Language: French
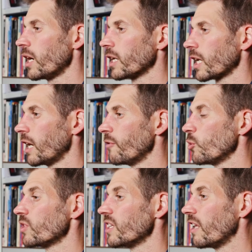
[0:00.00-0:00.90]
elle qu'elle avait
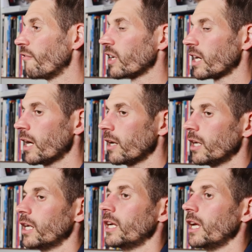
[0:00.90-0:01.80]
eu ces défaites-là.
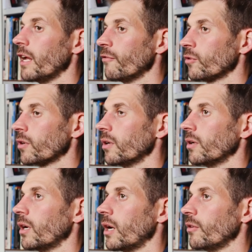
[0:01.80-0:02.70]
Elle a vu
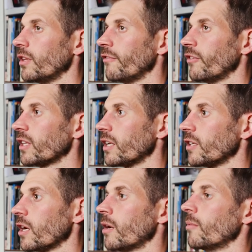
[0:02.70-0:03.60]
à une défaite, elle a
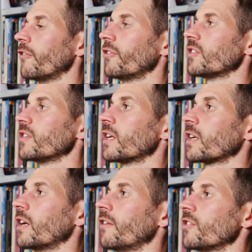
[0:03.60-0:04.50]
dit Ah, mais en fait, c'est
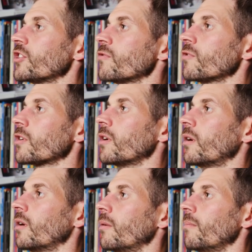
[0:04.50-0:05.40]
dingue. Elle fait J'ai vu que
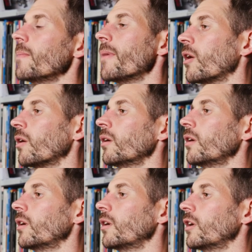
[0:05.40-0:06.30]
mes parents,
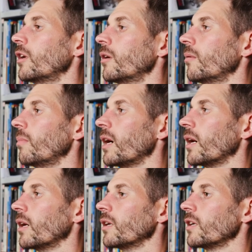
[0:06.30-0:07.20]
bah,
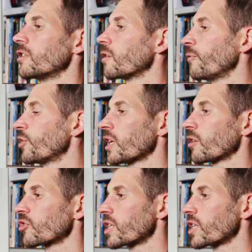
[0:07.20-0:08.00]
ils s'en fichaient que je